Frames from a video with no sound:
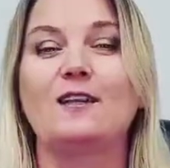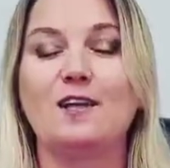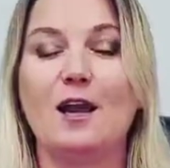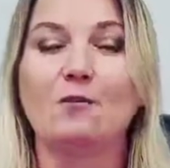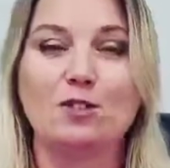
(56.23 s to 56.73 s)

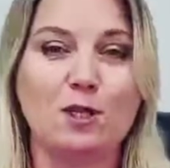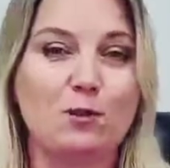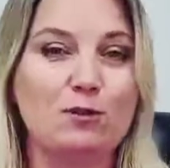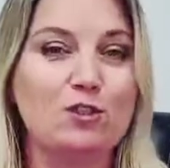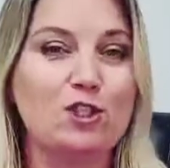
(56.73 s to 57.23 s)
как можно
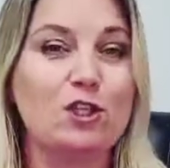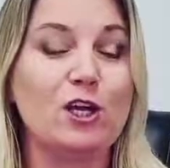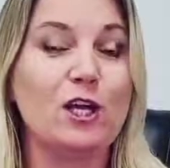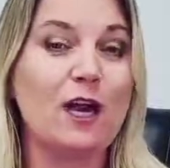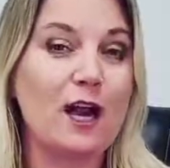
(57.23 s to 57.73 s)
получить
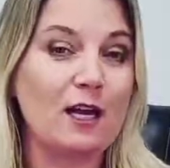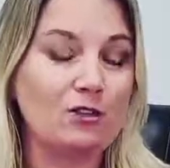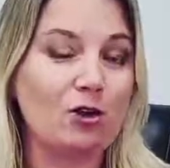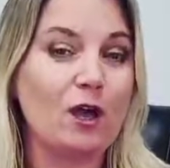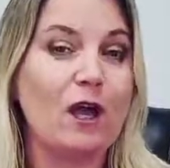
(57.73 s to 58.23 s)

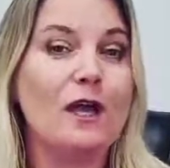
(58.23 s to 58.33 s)
грин-карту